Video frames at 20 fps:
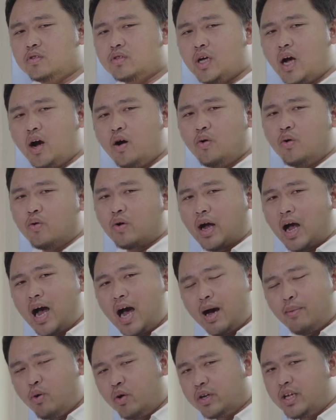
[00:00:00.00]
เจ้า
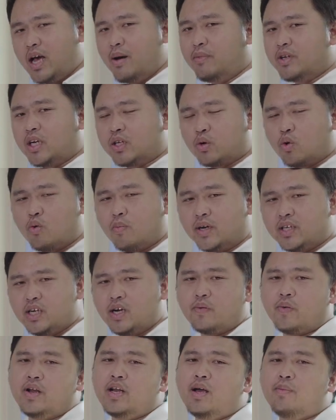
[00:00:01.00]
ค่าพวกนี้มันจะถูกบัน
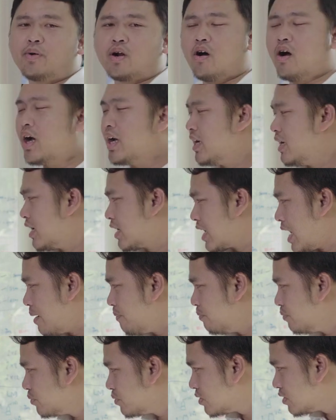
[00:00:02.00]
ทึกไว้เรียบร้อยนะครั
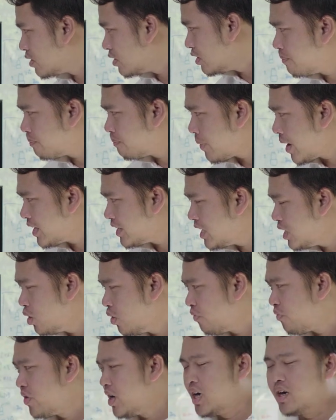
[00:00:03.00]
บ ไปที่
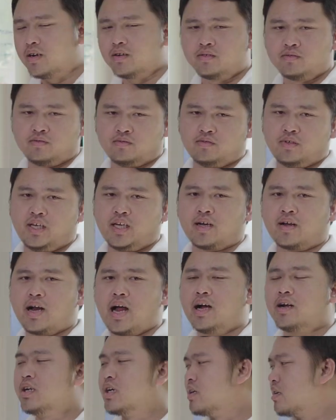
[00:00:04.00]
รูปเฟืองอีกค
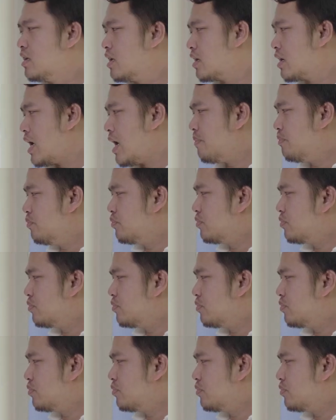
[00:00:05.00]
รั้งหนึ่งนะครับ